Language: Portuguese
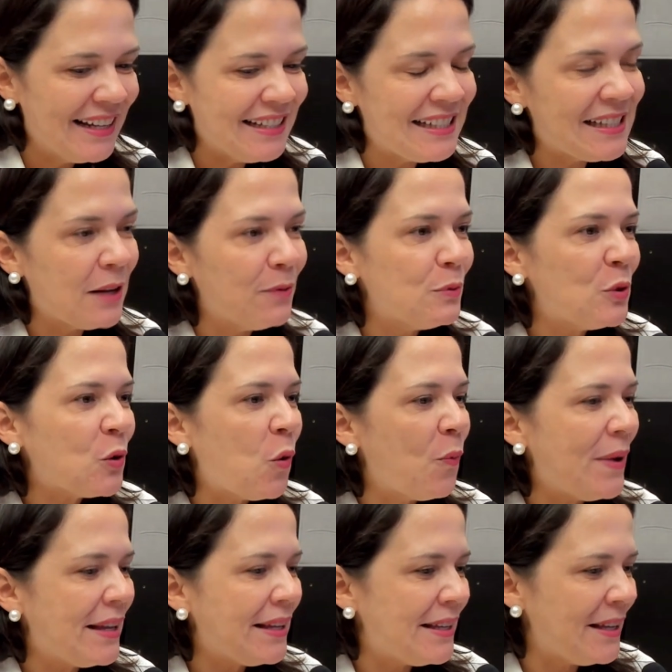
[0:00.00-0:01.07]
Estamos com
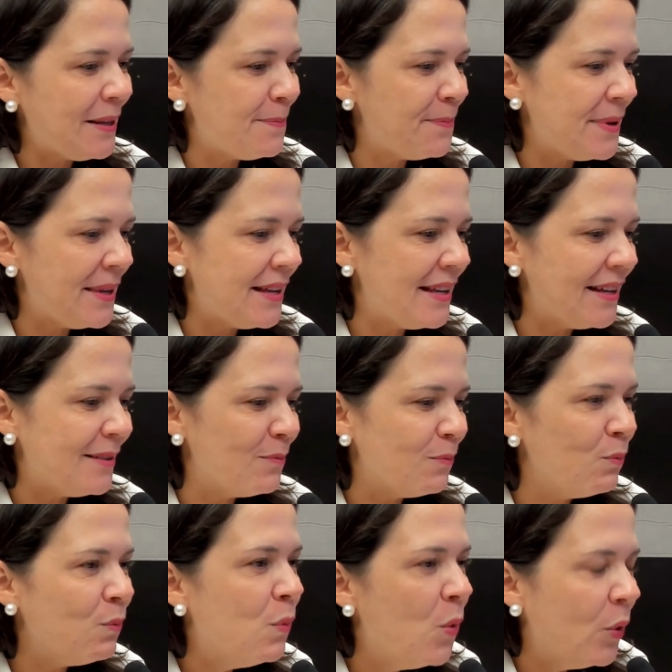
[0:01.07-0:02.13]
uma equipe
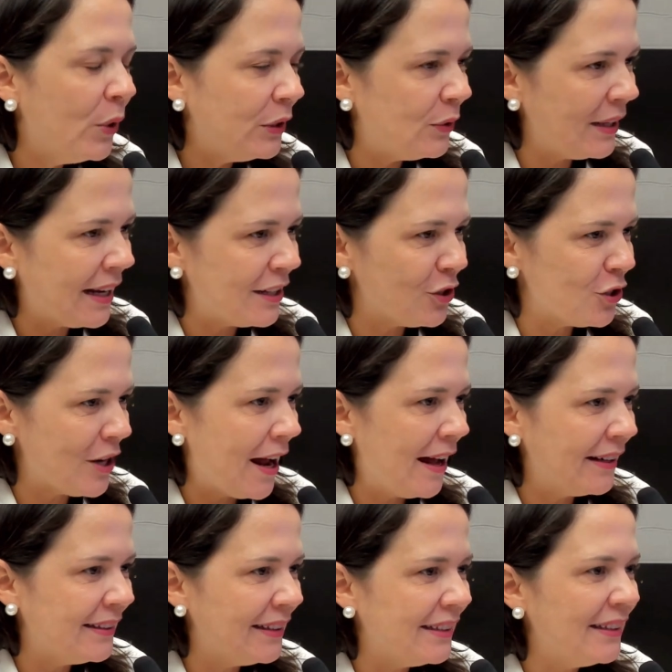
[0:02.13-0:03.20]
muito
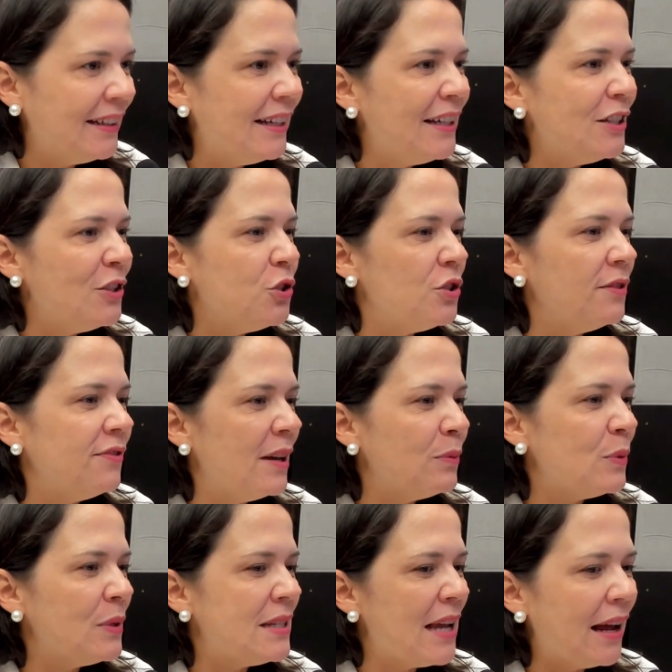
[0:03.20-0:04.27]
engajada.
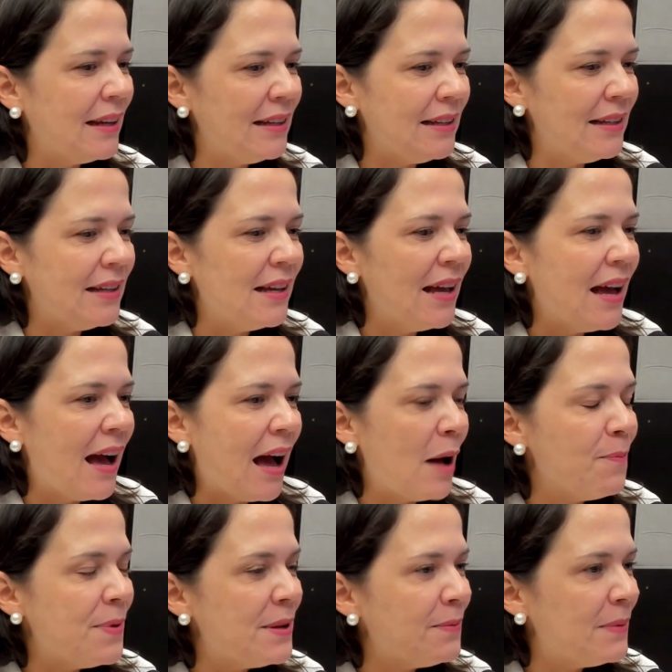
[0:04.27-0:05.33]
Tivemos aí a
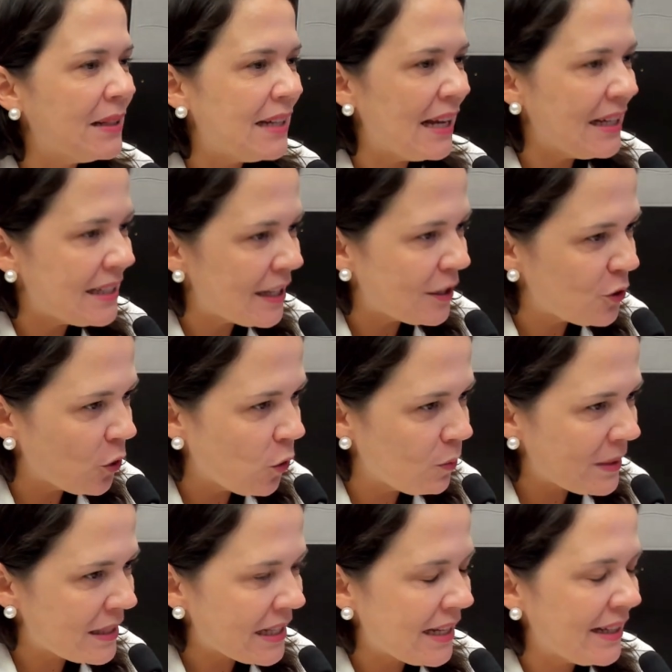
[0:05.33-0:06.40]
permanência de
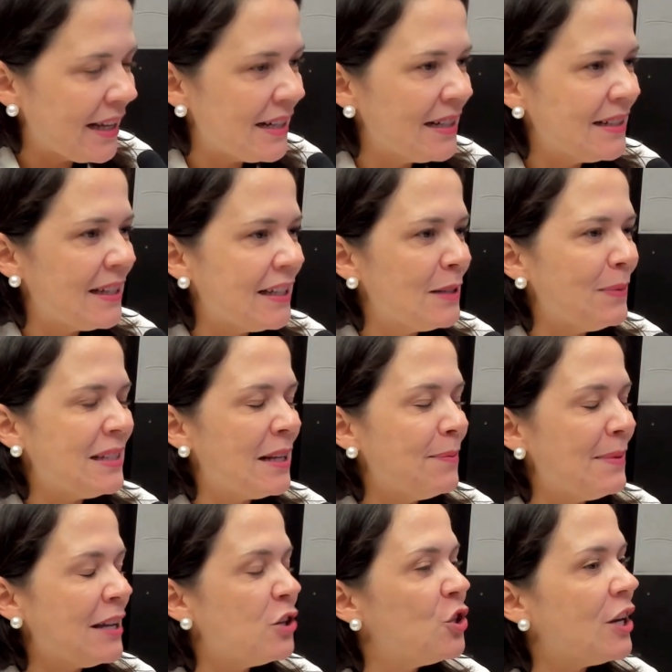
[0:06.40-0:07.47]
algumas lideranças, mas
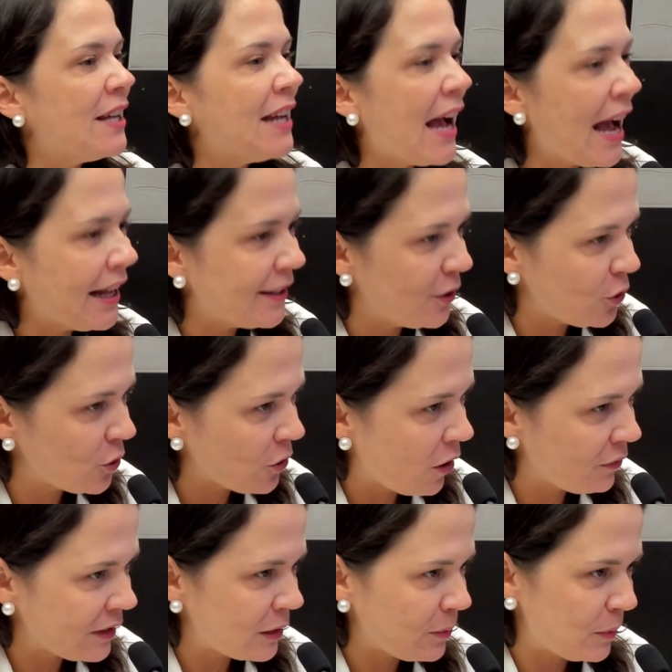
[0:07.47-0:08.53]
também a chegada de
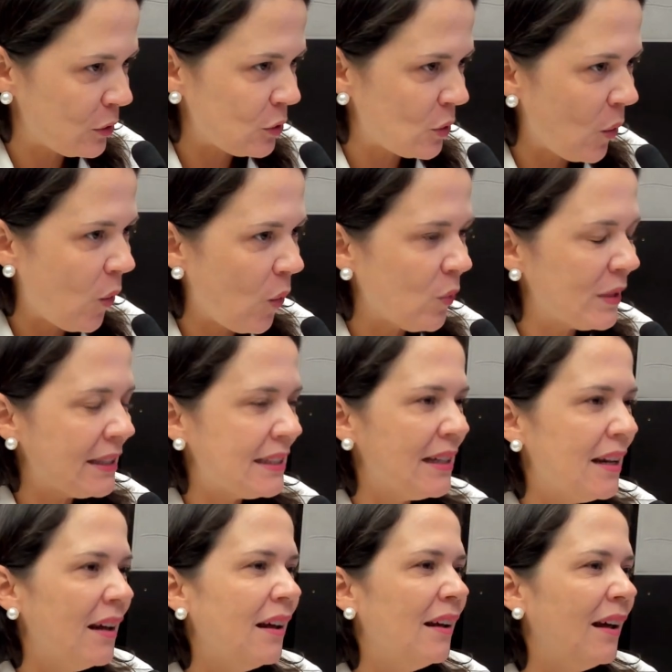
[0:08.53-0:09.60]
novas pessoas
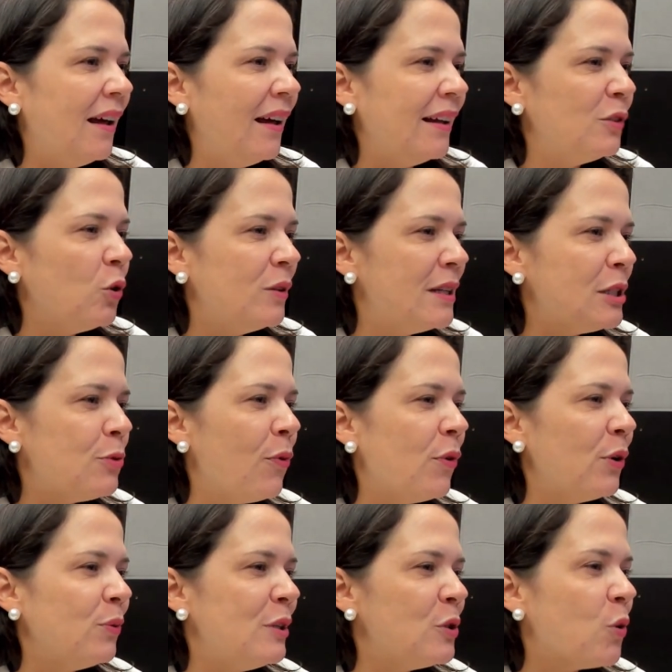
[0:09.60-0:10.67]
é, todas
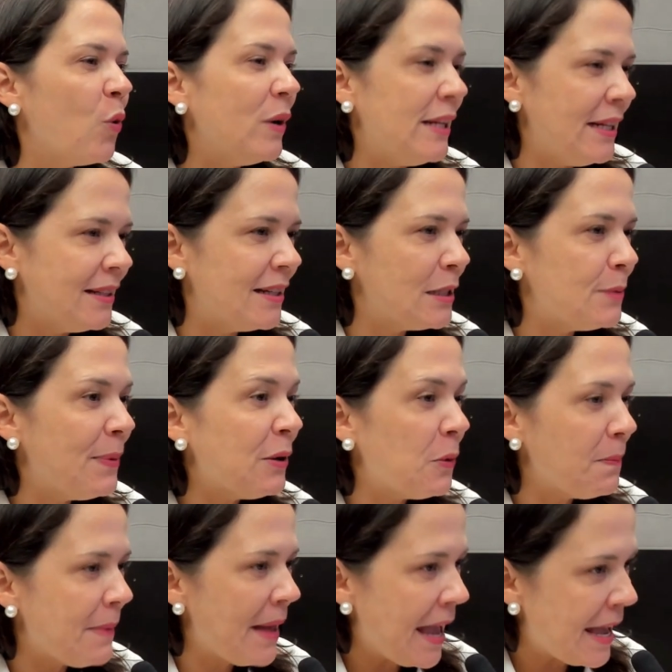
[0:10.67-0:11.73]
foram escolhidas pelo
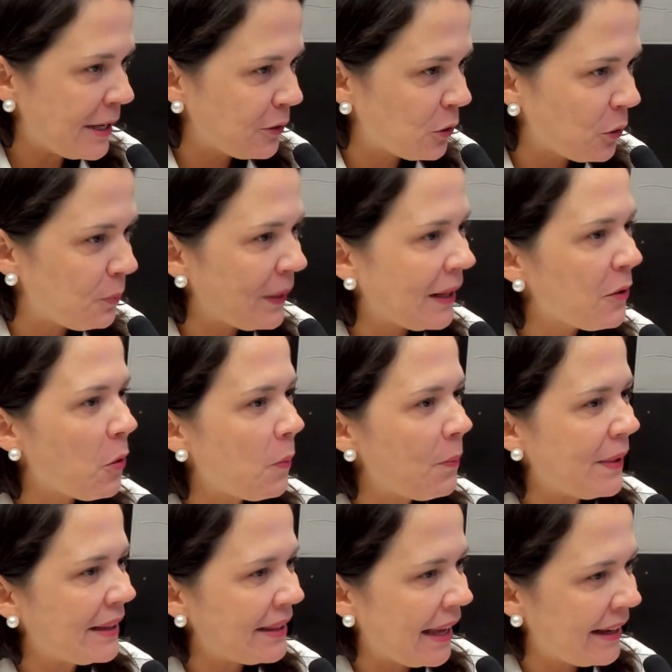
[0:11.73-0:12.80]
mérito, pela
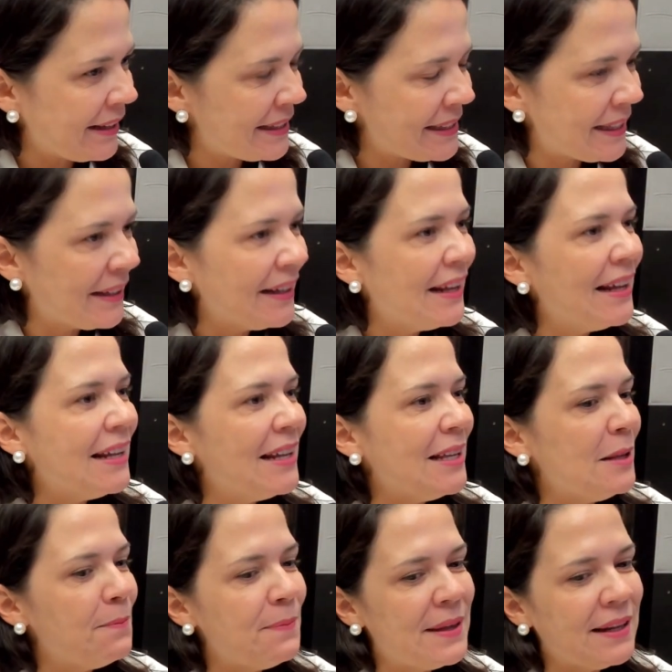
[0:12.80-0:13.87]
competência
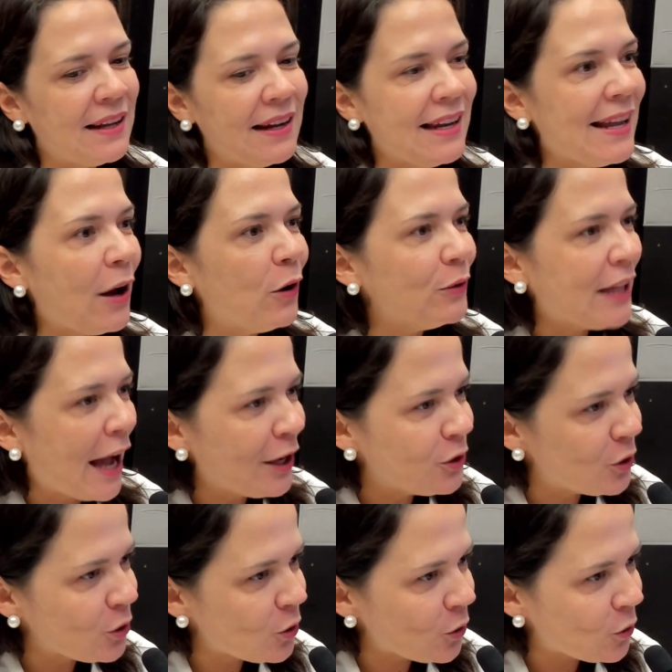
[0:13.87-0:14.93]
e pela
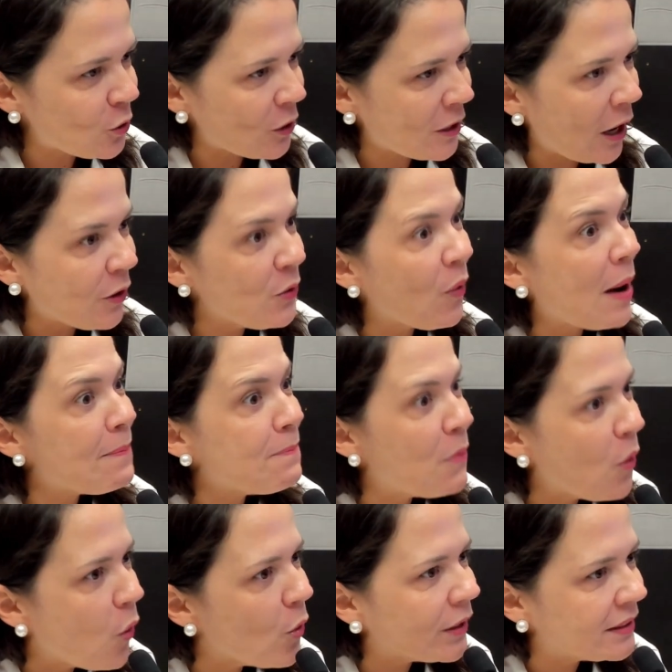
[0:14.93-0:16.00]
lealdade institucional e o
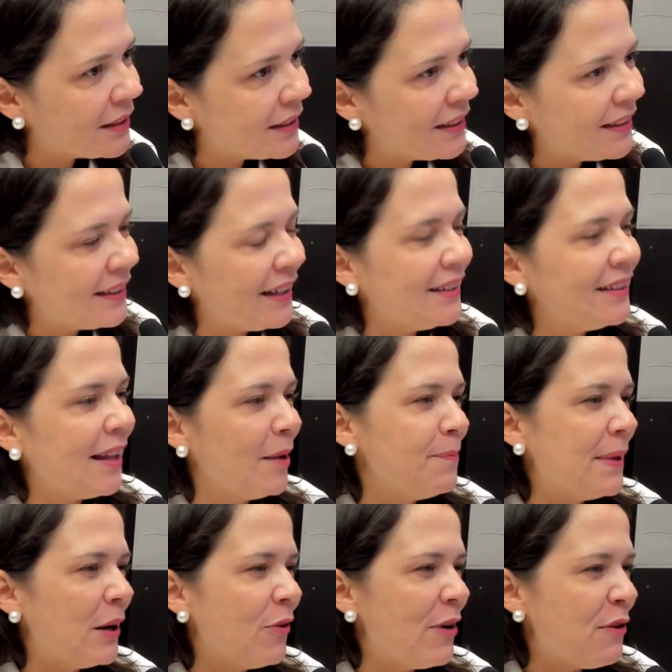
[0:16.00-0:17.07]
amor que tem
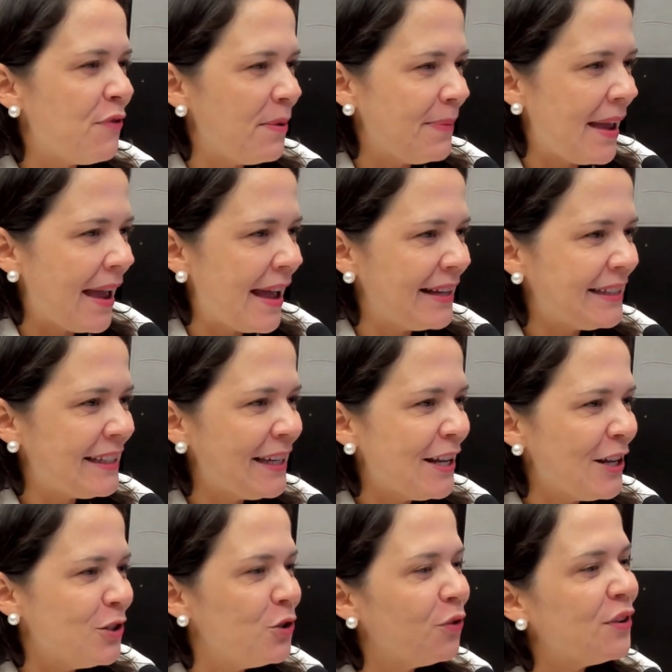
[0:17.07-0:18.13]
pela UFMS
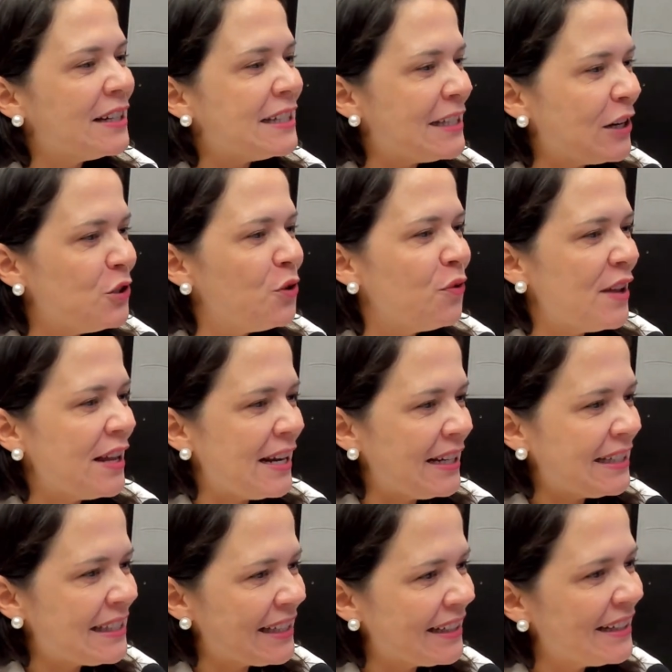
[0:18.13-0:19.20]
de fazer a
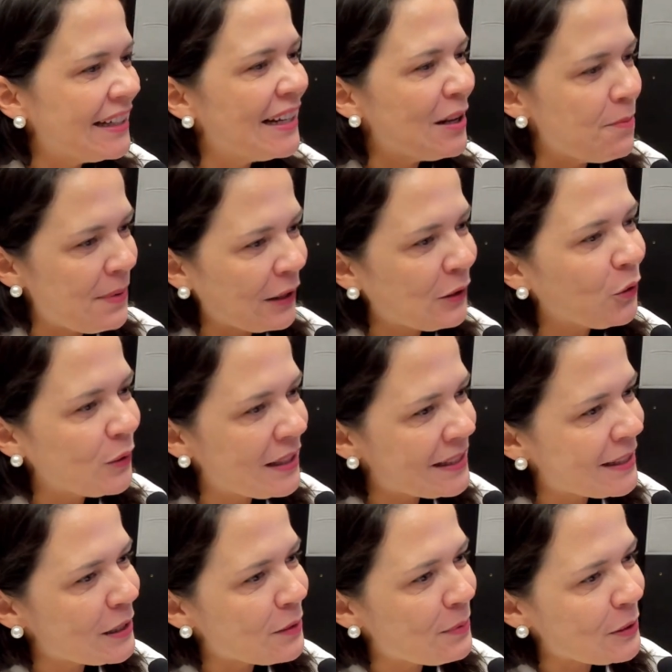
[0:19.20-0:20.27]
diferença para
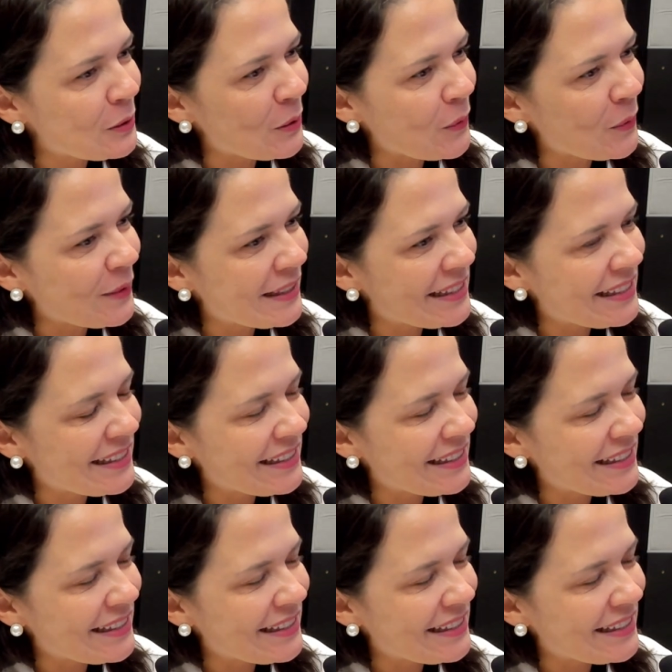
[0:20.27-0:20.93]
todas as pessoas.